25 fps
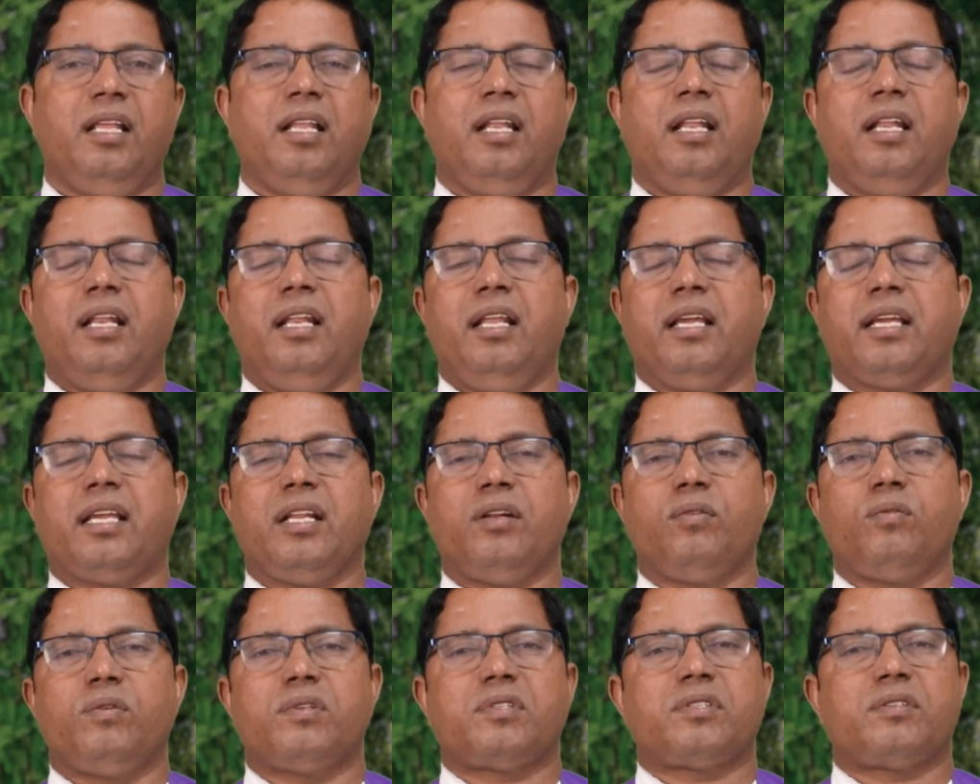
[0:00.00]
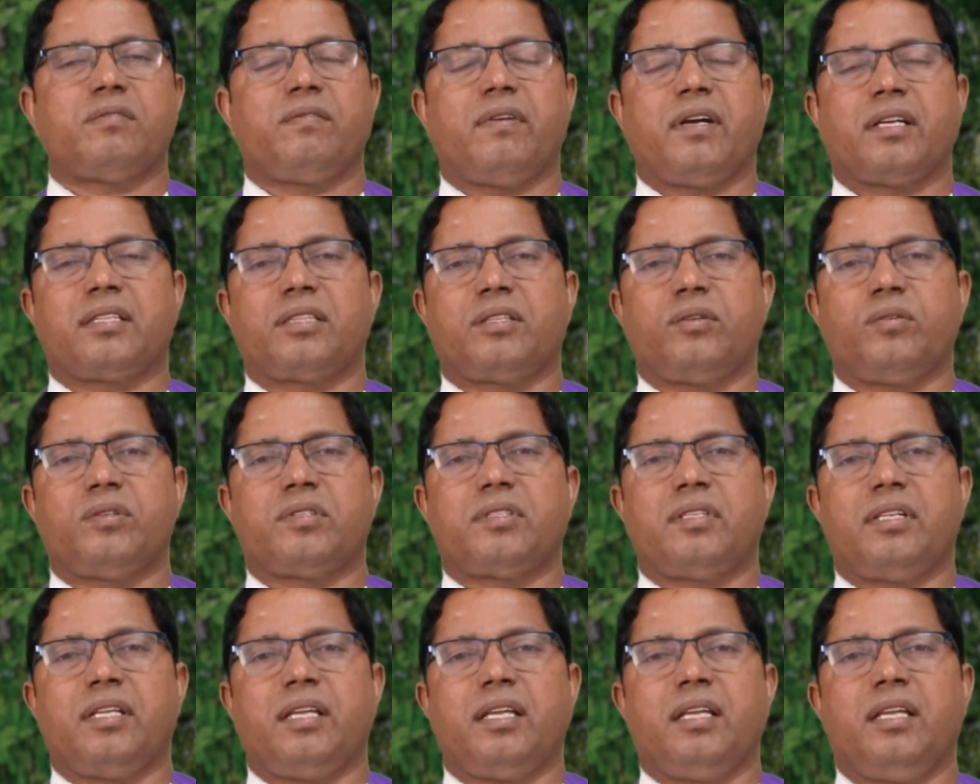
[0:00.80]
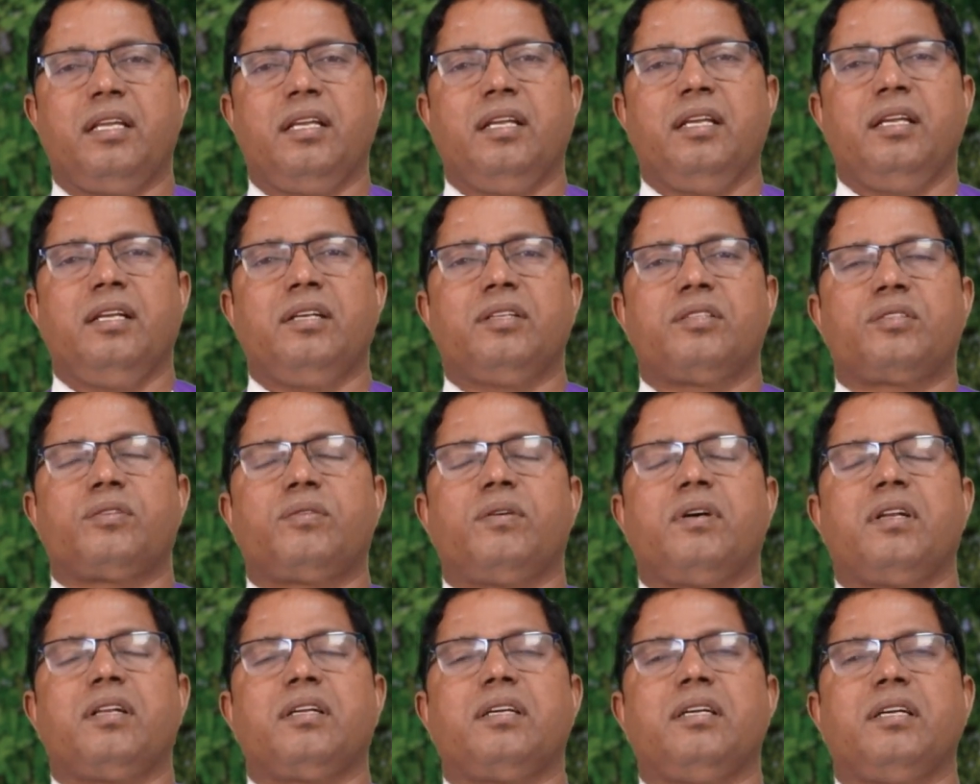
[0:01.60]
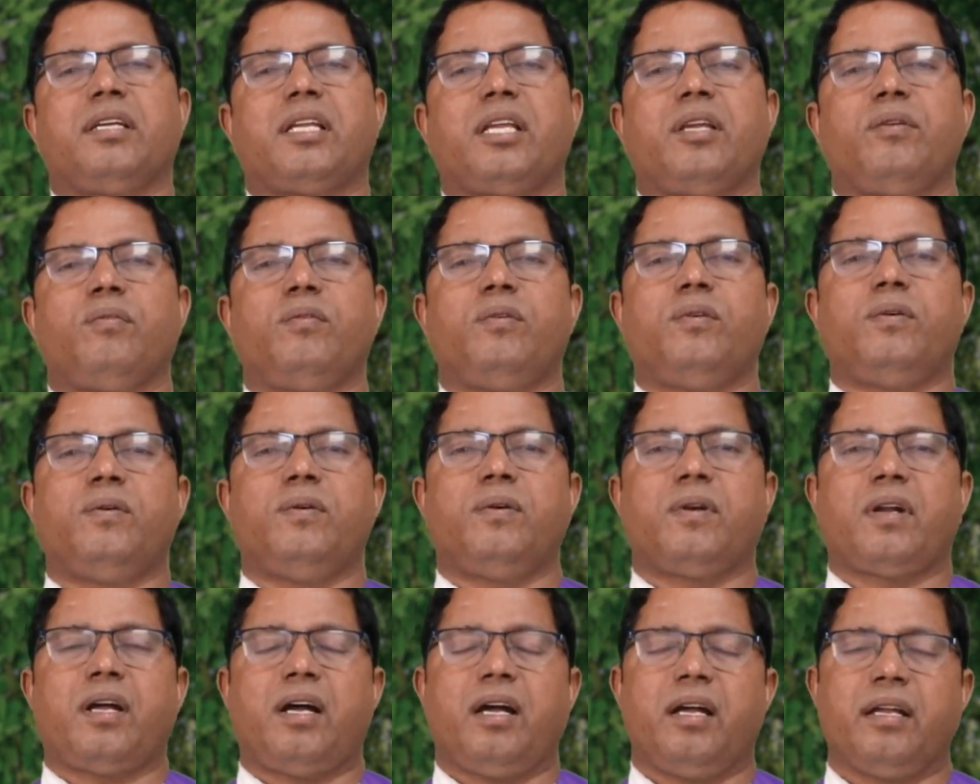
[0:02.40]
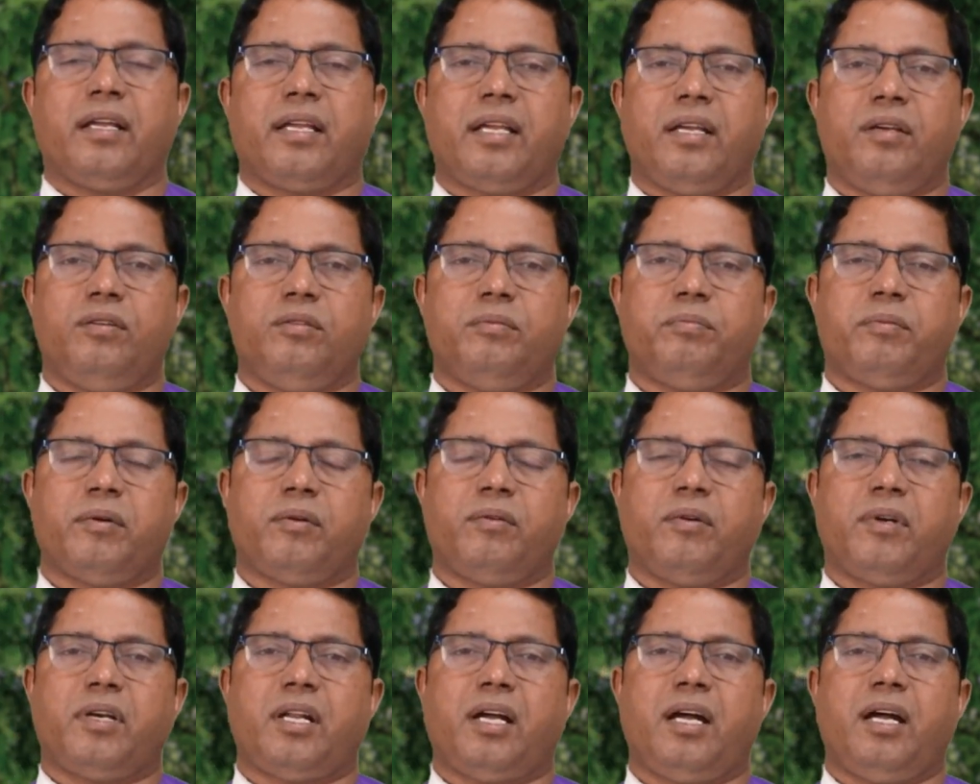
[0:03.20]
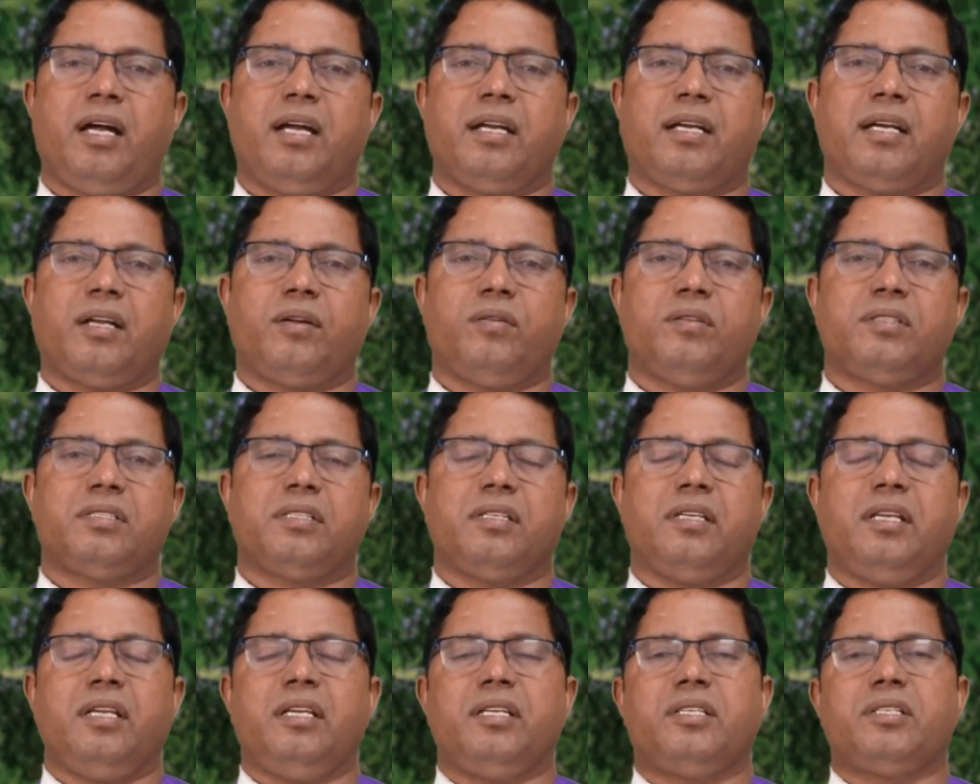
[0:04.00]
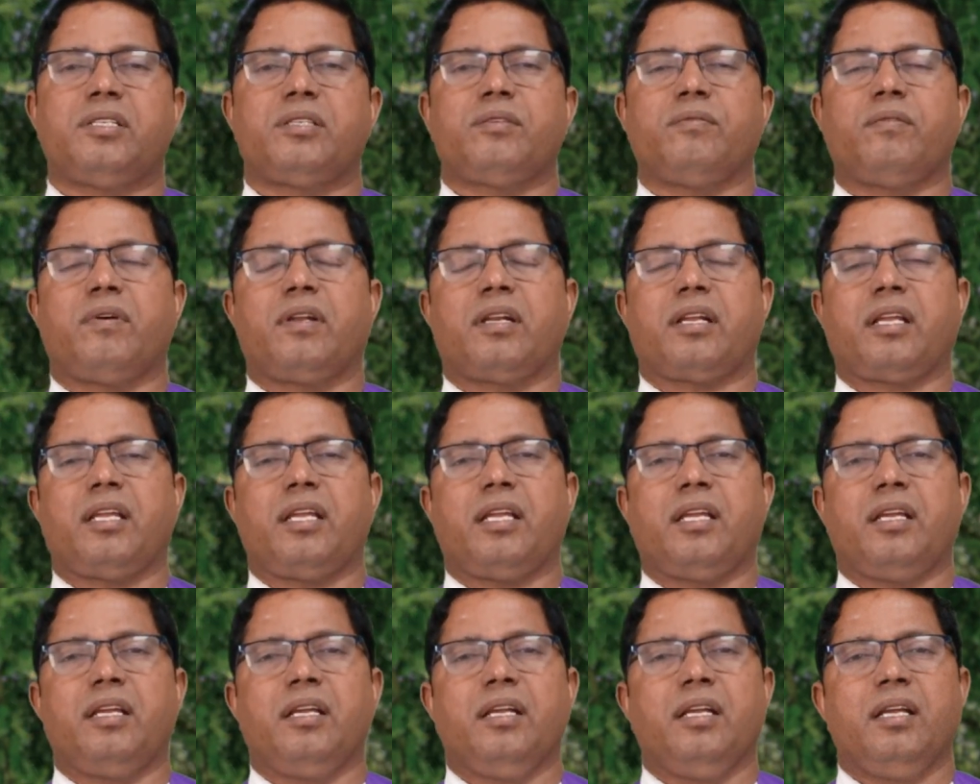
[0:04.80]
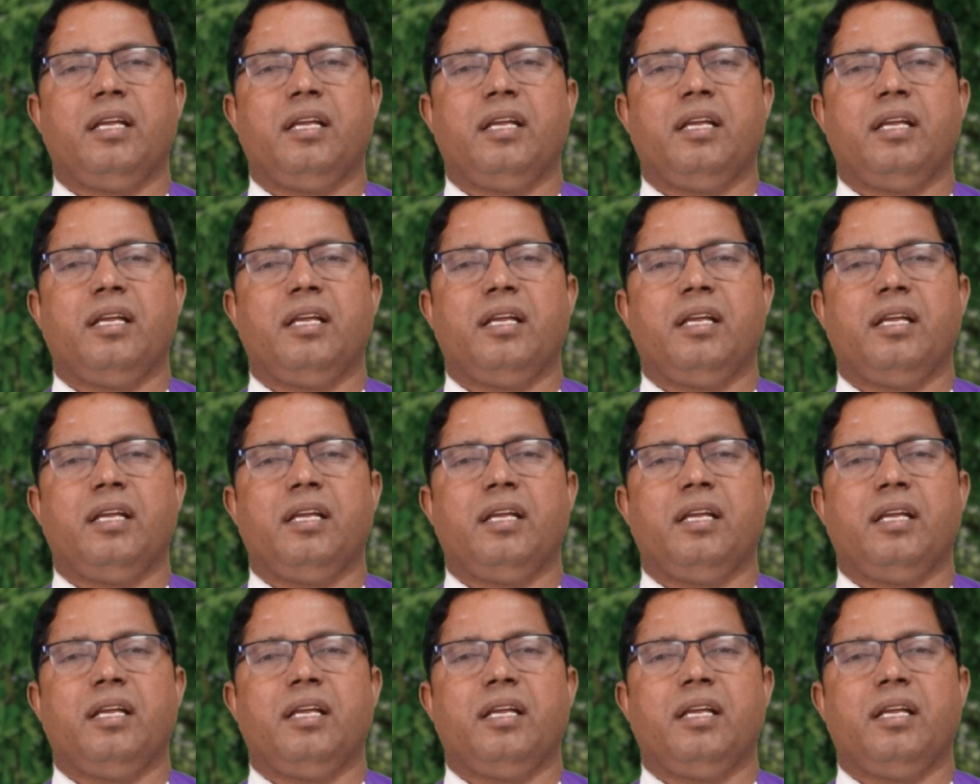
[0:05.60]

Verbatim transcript: लेकिन उस वक्त उसने स्वर्ग की ओर आंखें ऊपर उठाकर उस ईश्वर की